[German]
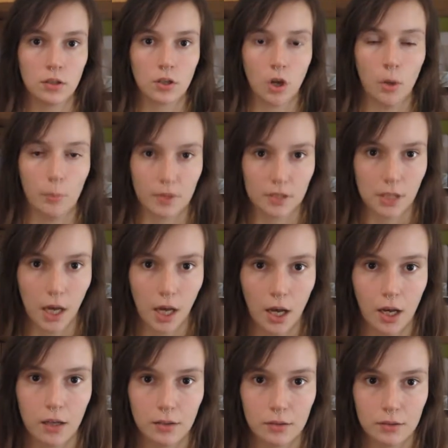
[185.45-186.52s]

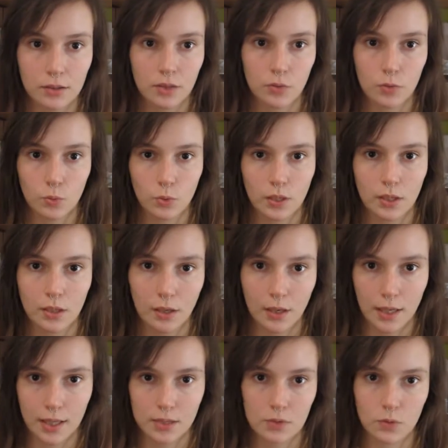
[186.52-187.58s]
Kommentare dazu
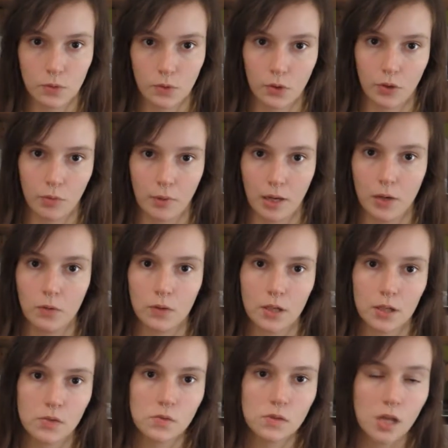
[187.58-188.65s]
hinterlasst und eure Meinung
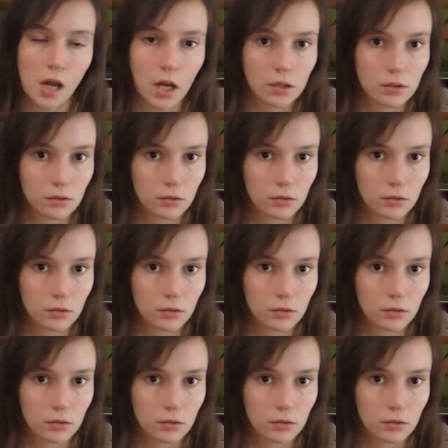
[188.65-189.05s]
dazu sagt.